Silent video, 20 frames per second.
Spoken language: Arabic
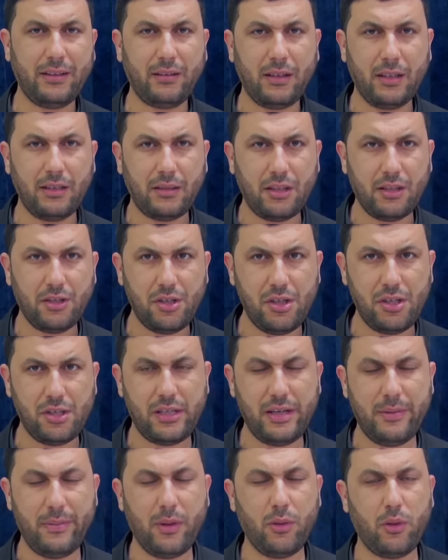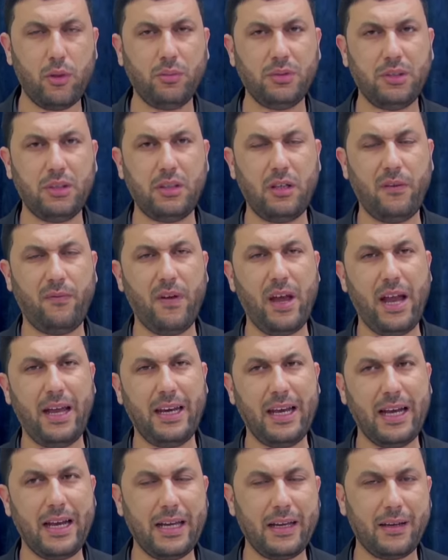تجهيز لمنظومة الدفاع
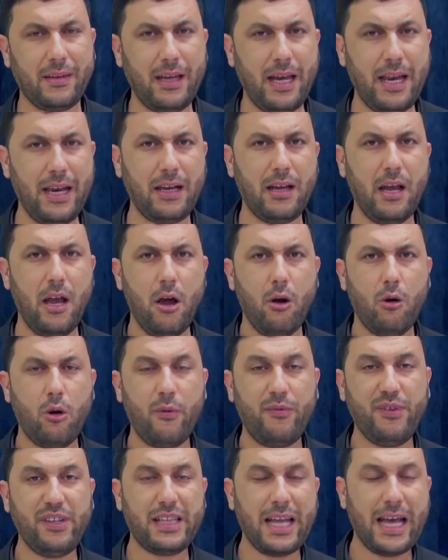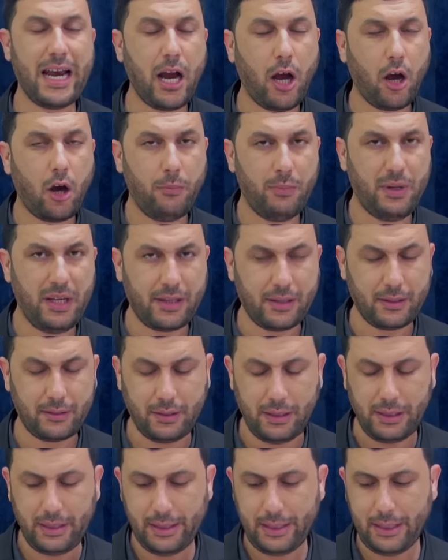إلى غير ذلك وفي ترقب للرد
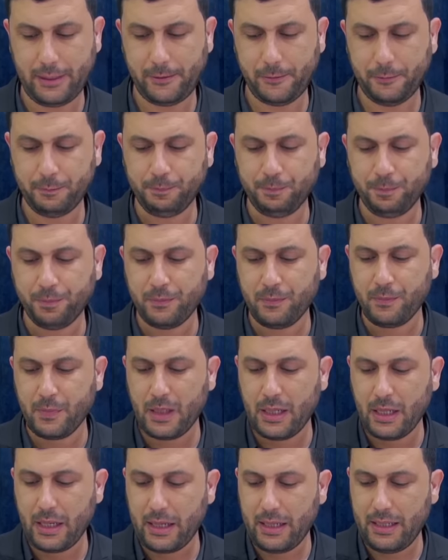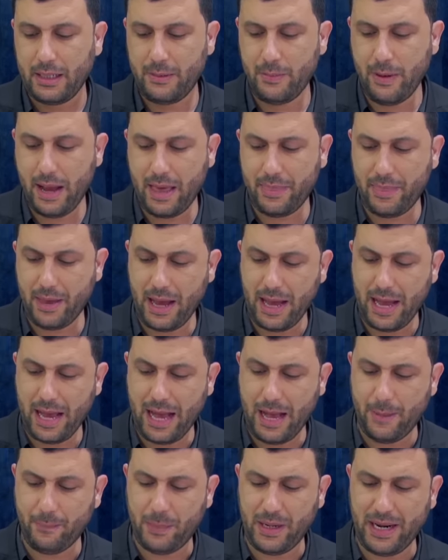الإيراني لماذا
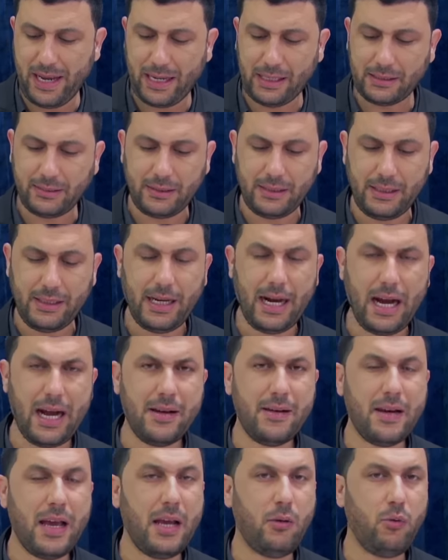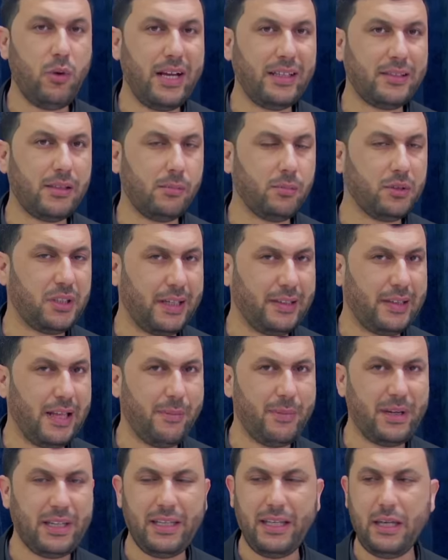أبلغت إيران الولايات المتحدة
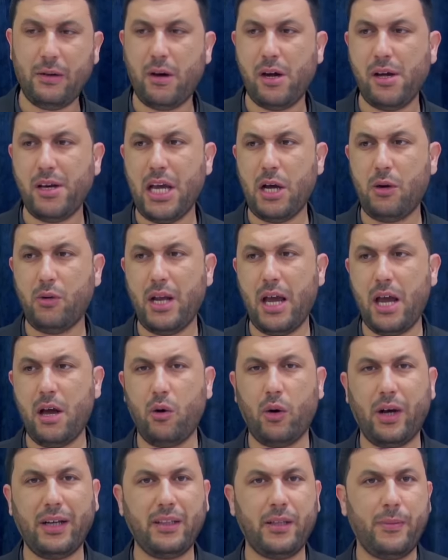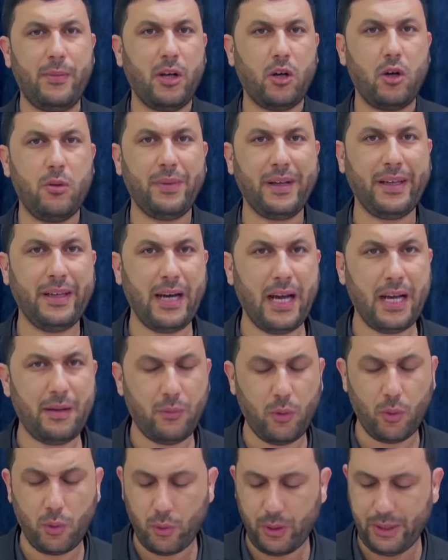الأمريكية وأنا هنا أقدم لكم قراءة
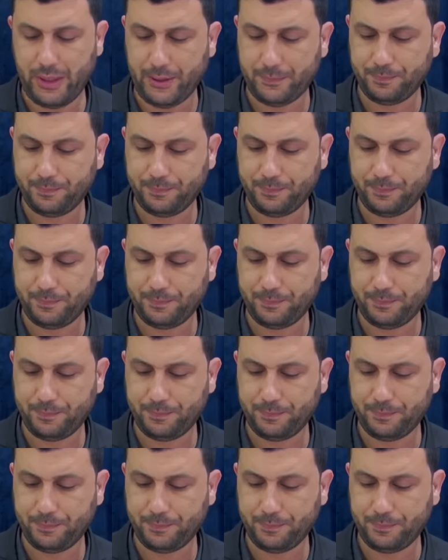موضوعية